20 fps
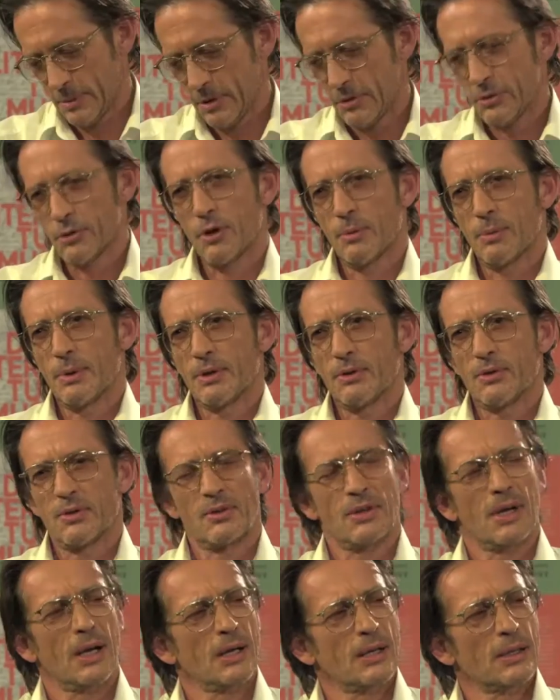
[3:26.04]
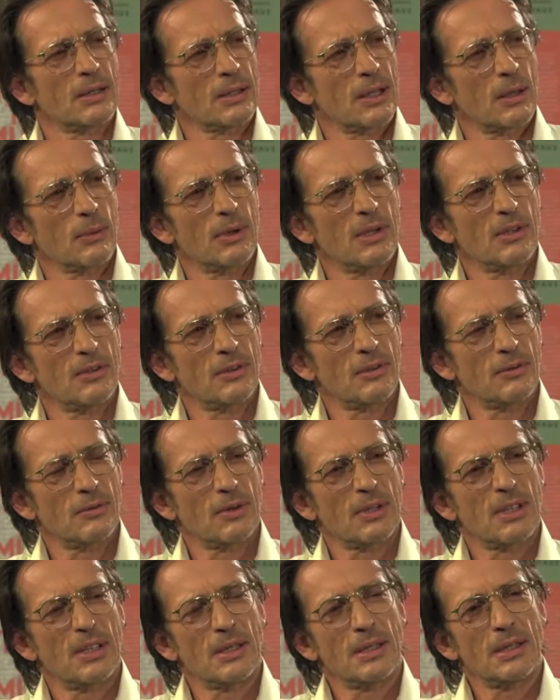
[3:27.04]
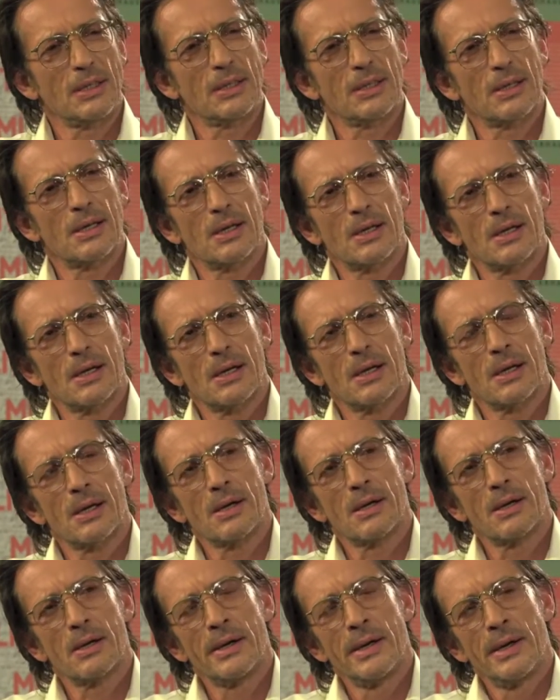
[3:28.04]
nochmal zu sagen, ich glaube, es ist wirklich äh,